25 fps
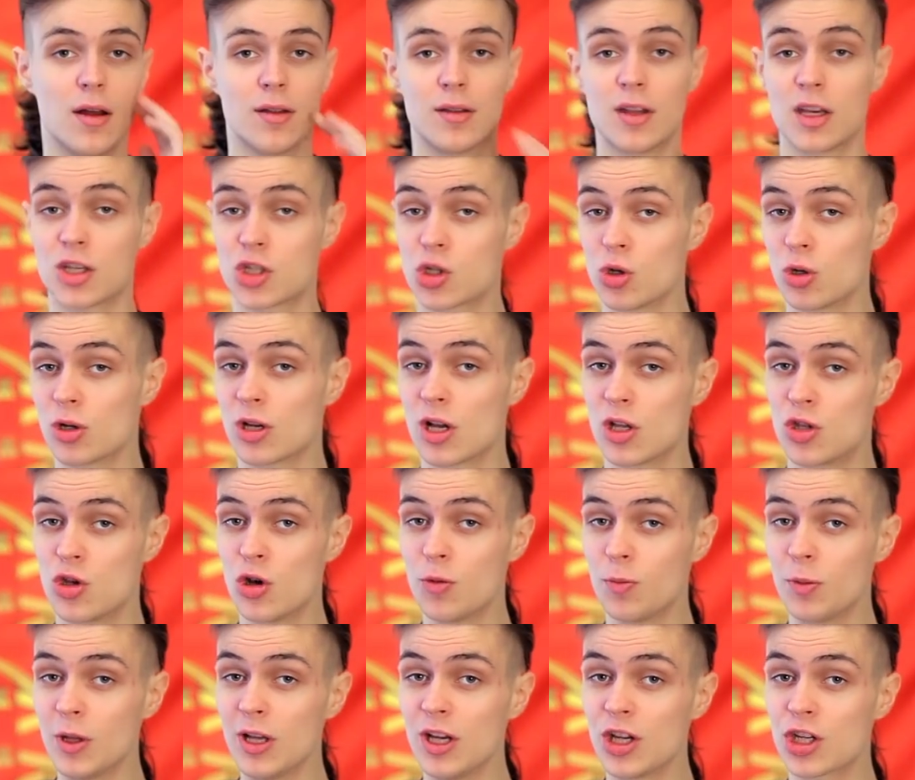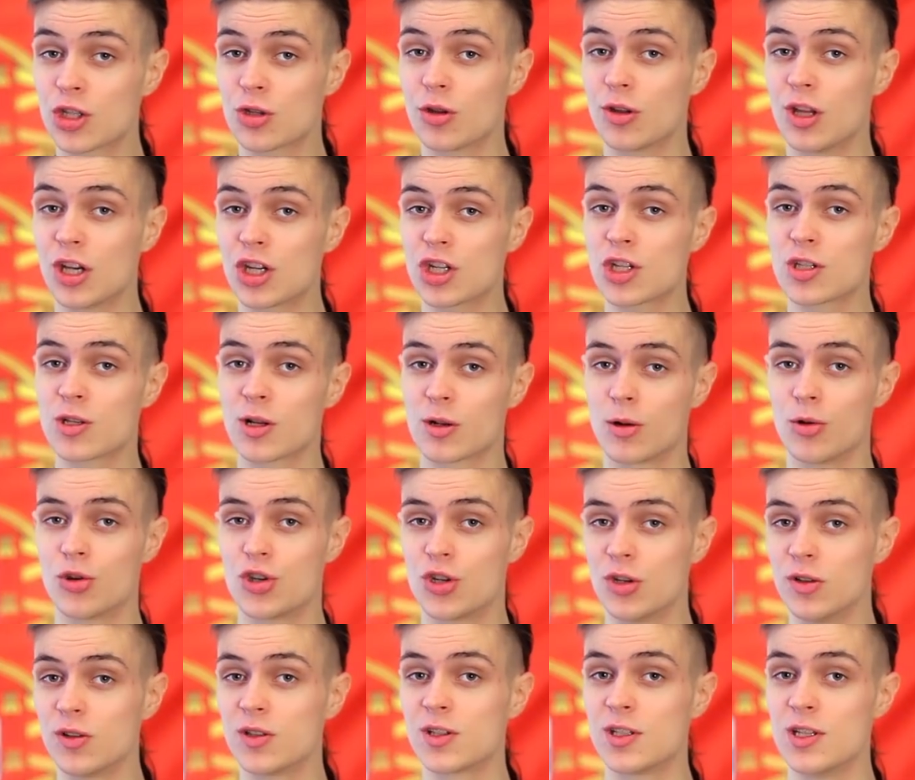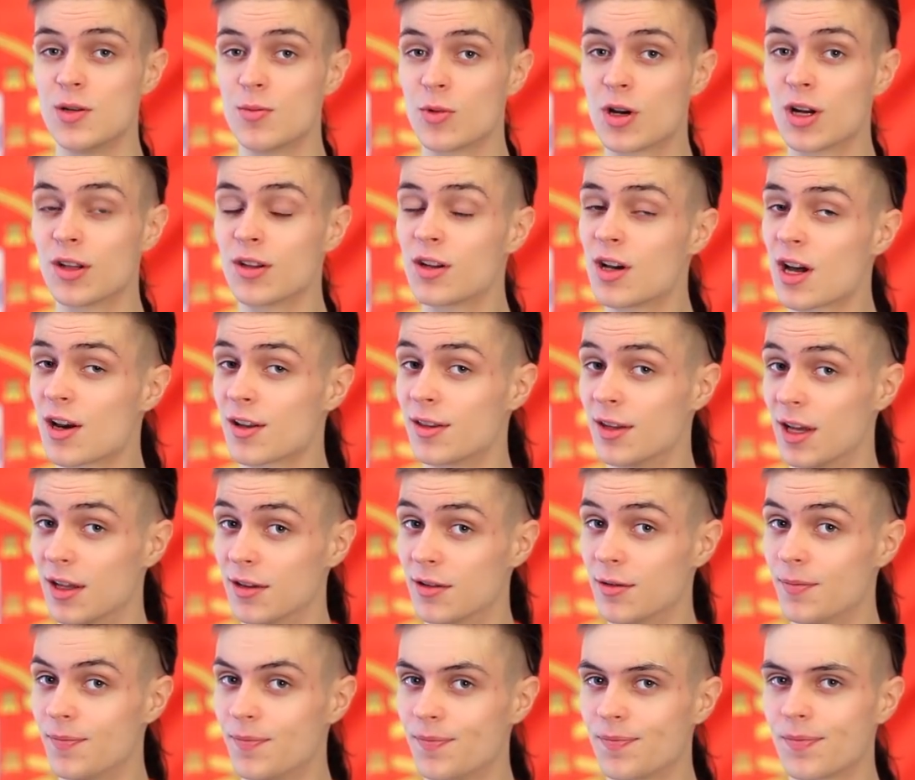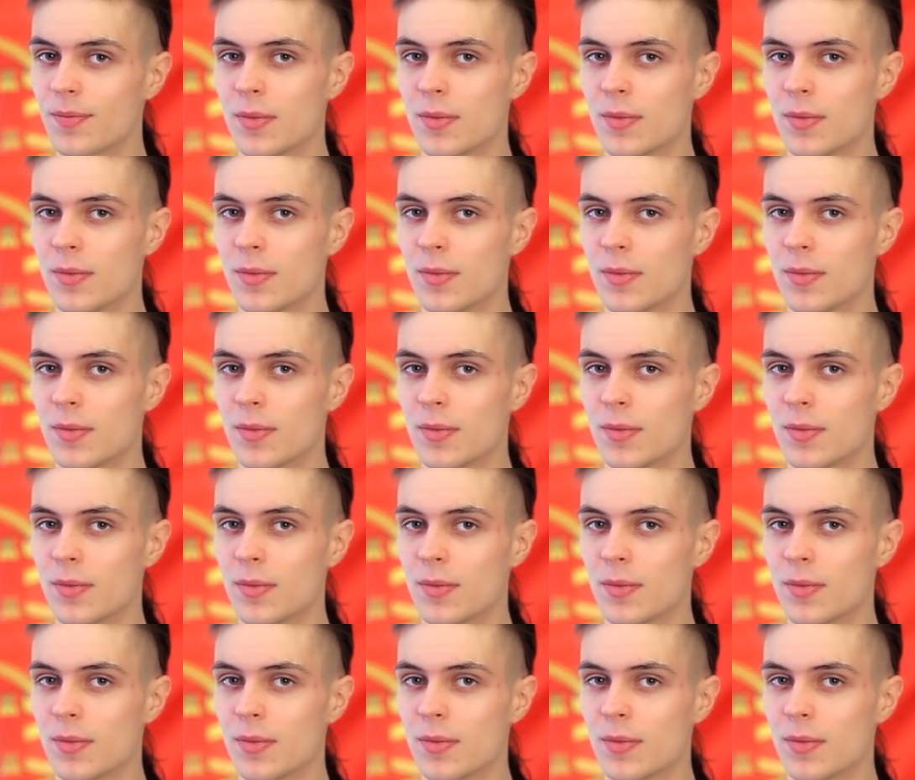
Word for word: Настолько теплые, что даже заключил с ним конкордат.